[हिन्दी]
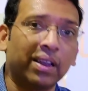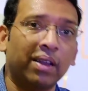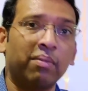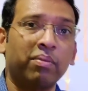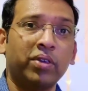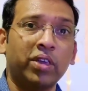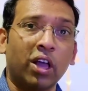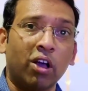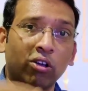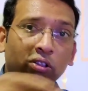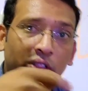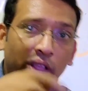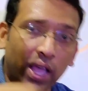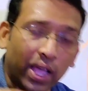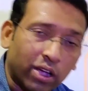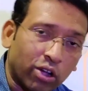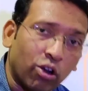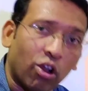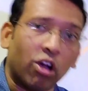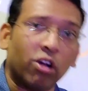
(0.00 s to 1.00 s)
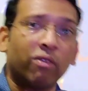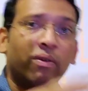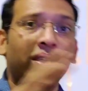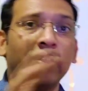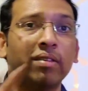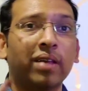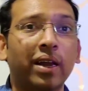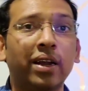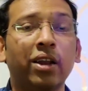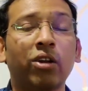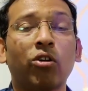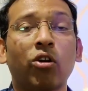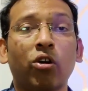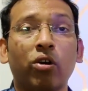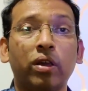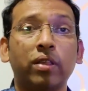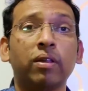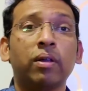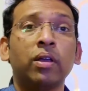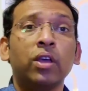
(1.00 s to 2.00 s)
मतलब क्या होता है क्लॉकवाइज एंटी
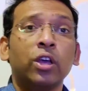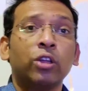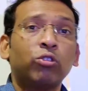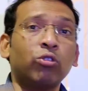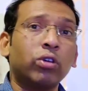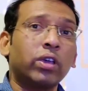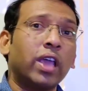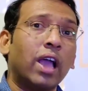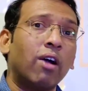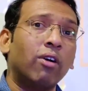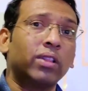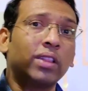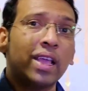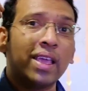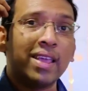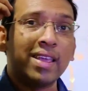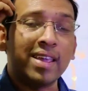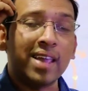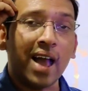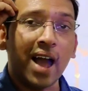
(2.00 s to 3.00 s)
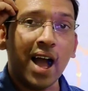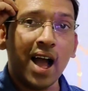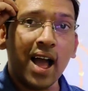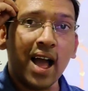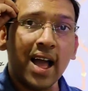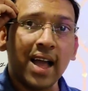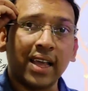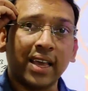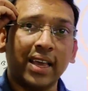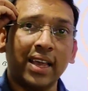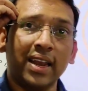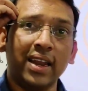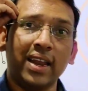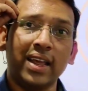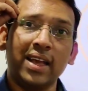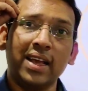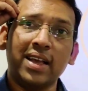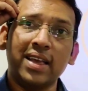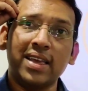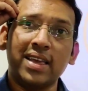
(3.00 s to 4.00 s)
क्लॉकवाइज तो क्या होता है यहां की
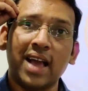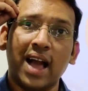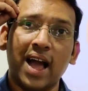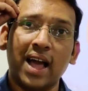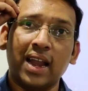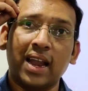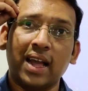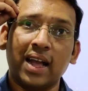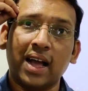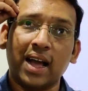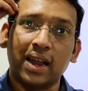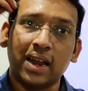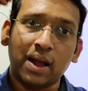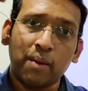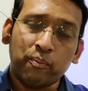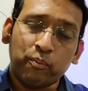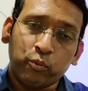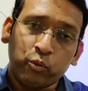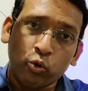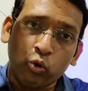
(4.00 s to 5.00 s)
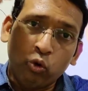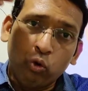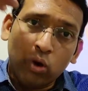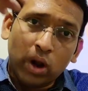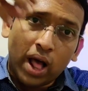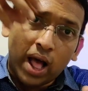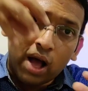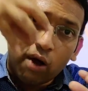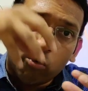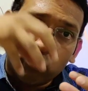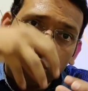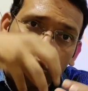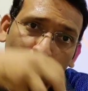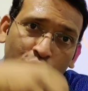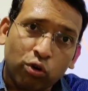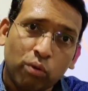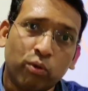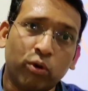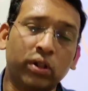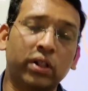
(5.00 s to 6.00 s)
लिंक यहां लगाना पूरा
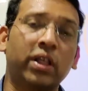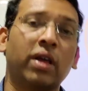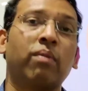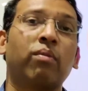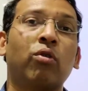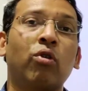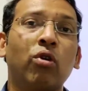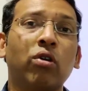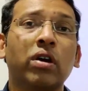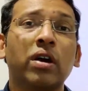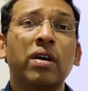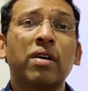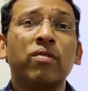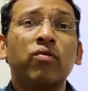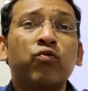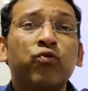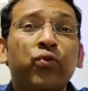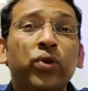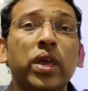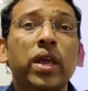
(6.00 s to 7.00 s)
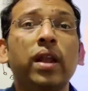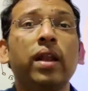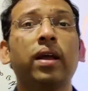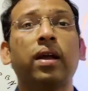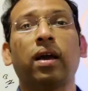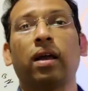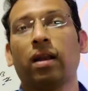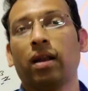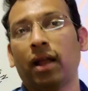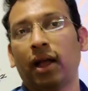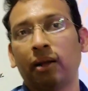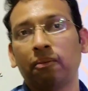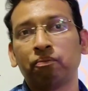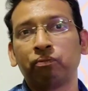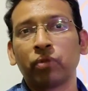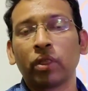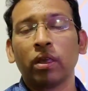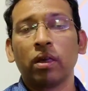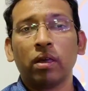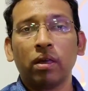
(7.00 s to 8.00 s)
उसको बोलते हैं हम लोग फील करना
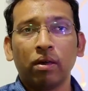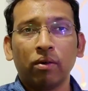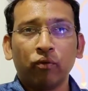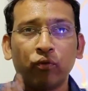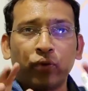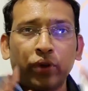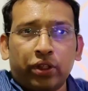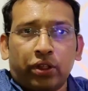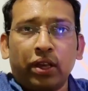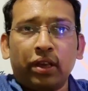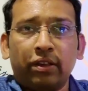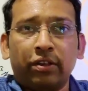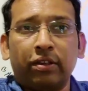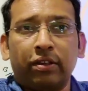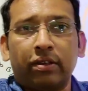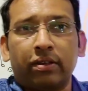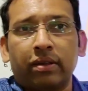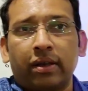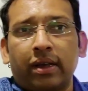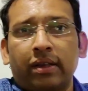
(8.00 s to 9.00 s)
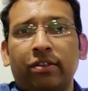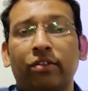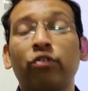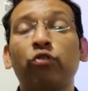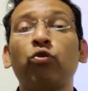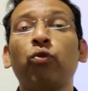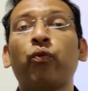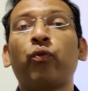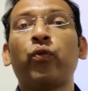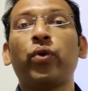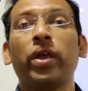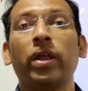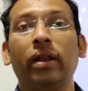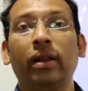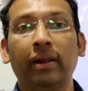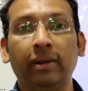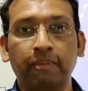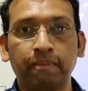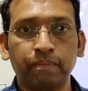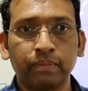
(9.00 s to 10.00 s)
फिजिक्स एस टू
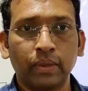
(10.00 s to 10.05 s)
फील